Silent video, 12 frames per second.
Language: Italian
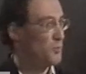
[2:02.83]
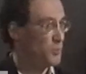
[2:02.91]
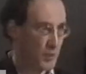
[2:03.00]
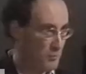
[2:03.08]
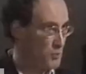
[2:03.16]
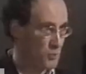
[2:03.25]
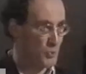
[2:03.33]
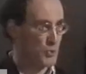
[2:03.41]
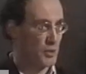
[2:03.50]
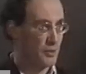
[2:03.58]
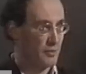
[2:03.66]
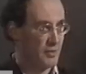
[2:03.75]
non potremmo
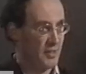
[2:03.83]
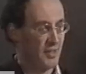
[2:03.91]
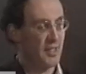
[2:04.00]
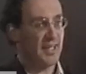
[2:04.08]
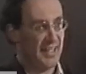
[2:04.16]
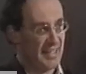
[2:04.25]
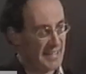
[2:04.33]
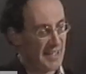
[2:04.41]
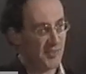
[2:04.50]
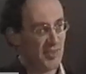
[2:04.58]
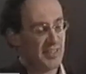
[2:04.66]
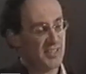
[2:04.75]
conoscerlo la
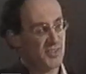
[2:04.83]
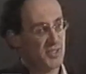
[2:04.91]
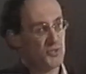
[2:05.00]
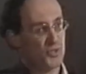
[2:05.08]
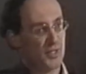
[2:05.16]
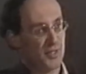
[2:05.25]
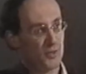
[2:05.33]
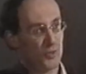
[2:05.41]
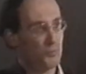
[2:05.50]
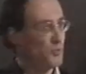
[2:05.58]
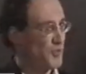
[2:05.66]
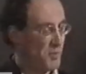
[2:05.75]
terza Chiesa dice
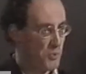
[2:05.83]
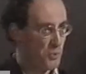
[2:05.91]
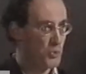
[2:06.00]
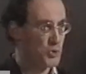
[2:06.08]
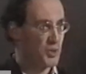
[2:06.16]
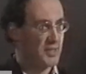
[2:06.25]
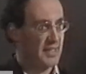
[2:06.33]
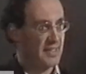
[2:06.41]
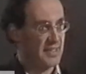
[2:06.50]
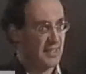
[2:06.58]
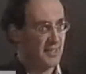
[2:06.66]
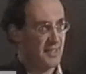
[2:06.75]
non possiamo conoscere
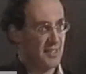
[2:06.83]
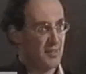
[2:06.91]
niente,